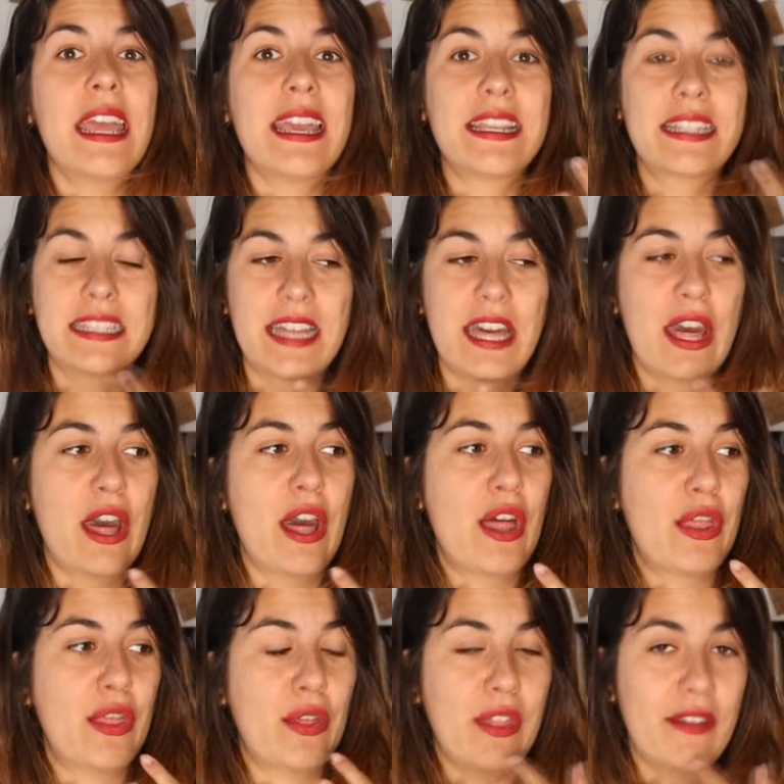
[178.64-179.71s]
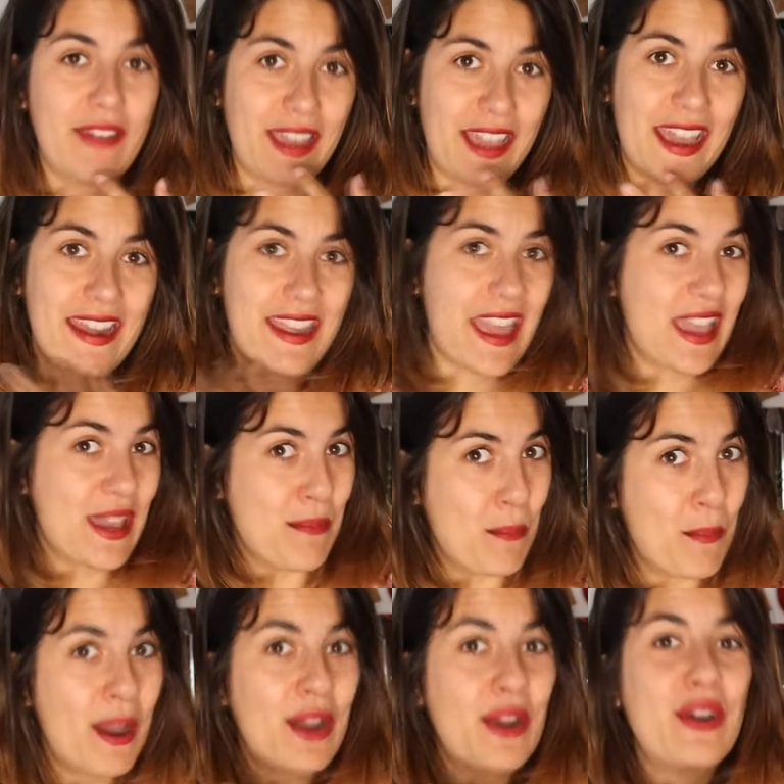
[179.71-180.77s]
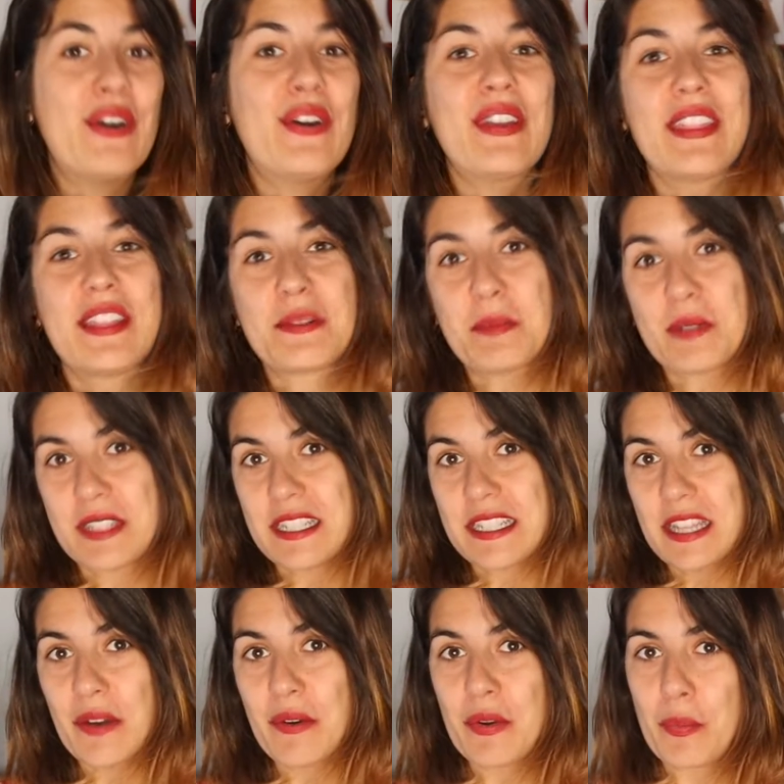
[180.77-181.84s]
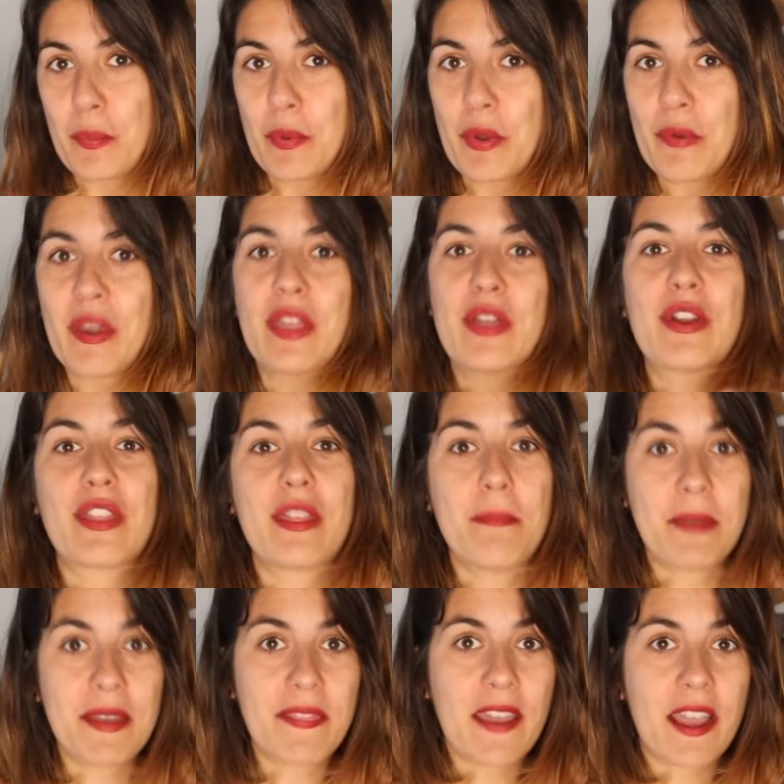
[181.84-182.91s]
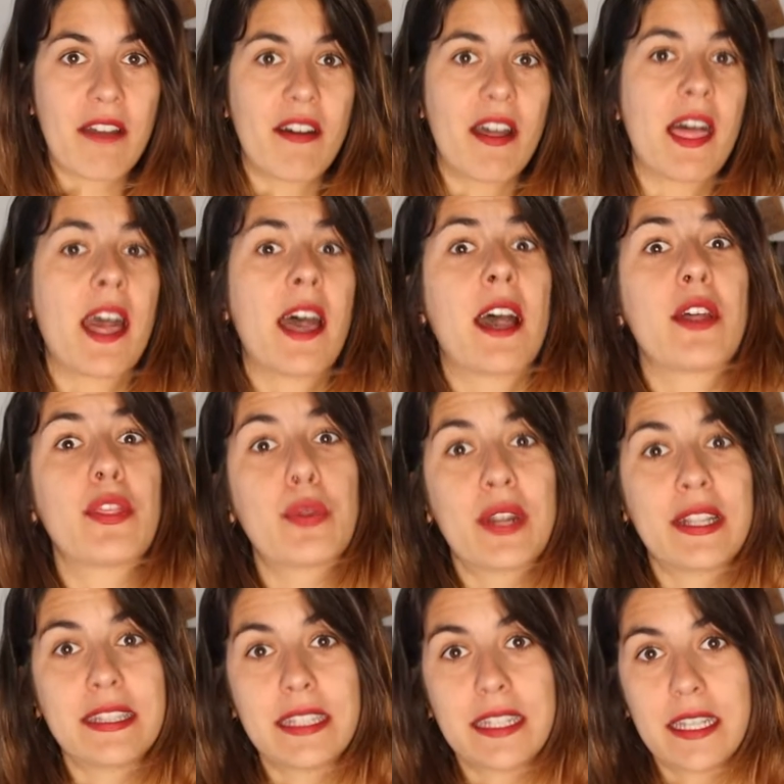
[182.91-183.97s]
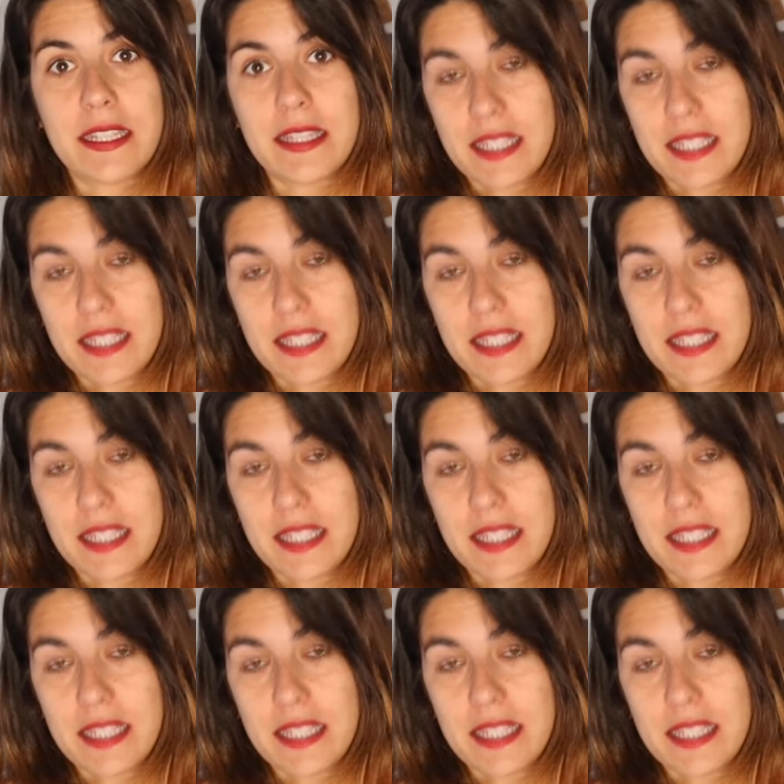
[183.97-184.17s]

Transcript: he estado de becaria en Mango y después he estado en un proveedor de prenda acabada durante